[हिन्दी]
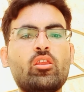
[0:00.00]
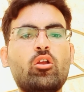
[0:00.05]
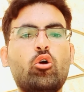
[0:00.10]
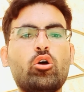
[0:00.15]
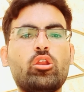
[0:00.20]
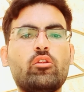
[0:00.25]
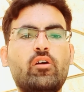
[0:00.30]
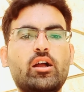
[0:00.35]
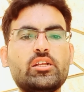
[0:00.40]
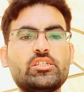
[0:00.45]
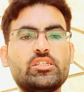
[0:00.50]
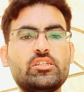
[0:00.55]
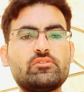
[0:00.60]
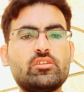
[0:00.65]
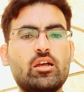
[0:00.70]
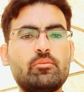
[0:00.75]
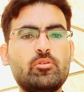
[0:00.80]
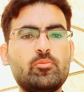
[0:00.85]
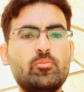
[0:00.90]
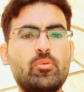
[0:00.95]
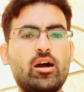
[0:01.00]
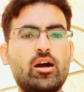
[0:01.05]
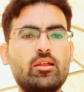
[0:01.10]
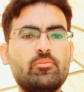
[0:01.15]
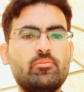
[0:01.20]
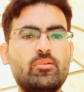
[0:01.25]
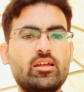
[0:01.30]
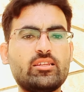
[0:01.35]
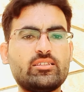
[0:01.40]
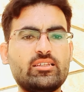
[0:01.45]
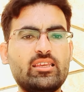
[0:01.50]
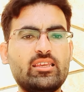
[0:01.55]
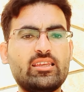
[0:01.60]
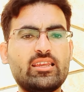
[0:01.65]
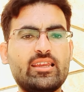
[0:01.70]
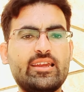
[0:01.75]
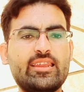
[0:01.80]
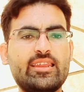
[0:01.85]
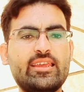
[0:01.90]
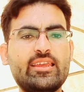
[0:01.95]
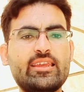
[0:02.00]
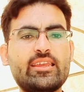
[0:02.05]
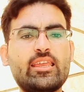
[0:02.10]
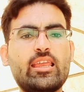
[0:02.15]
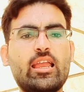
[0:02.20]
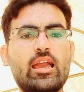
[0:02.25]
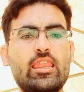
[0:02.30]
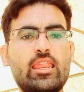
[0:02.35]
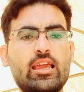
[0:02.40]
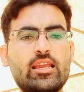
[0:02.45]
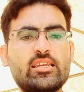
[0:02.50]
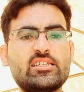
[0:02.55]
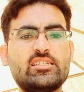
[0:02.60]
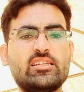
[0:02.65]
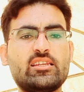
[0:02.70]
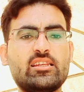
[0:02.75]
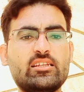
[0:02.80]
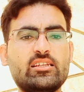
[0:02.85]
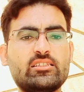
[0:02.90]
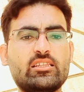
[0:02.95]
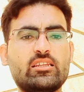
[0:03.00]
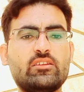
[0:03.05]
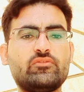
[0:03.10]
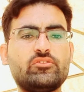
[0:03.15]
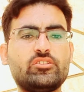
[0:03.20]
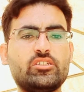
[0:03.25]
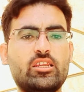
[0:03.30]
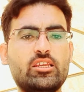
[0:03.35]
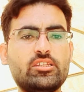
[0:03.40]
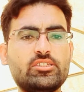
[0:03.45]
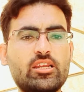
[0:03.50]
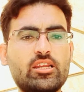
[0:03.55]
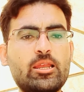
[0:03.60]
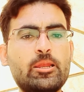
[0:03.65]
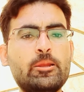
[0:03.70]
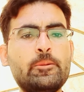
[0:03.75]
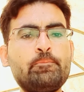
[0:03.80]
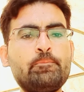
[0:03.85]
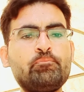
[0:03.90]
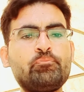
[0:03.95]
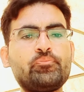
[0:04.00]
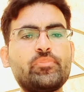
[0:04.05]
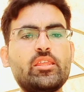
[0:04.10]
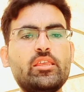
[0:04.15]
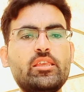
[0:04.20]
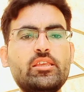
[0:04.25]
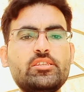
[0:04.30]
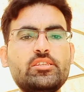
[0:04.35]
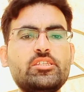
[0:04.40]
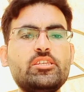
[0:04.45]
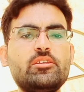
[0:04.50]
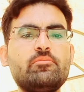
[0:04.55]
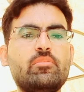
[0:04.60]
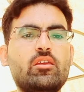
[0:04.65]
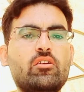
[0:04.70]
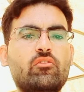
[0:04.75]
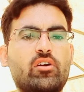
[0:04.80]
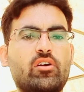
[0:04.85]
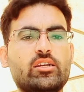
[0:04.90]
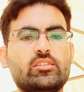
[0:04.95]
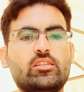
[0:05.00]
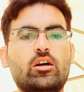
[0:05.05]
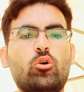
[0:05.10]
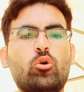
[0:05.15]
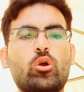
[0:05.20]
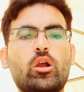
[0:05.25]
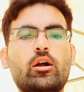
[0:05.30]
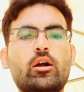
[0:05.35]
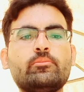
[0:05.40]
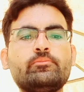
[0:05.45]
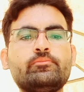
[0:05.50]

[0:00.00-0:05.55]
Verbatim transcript: और नवाज शरीफ साहब भी बार बार यही कह रहे हैं कि इलेक्शन की तरफ चले जाएं इसी में फ़ायदा होगा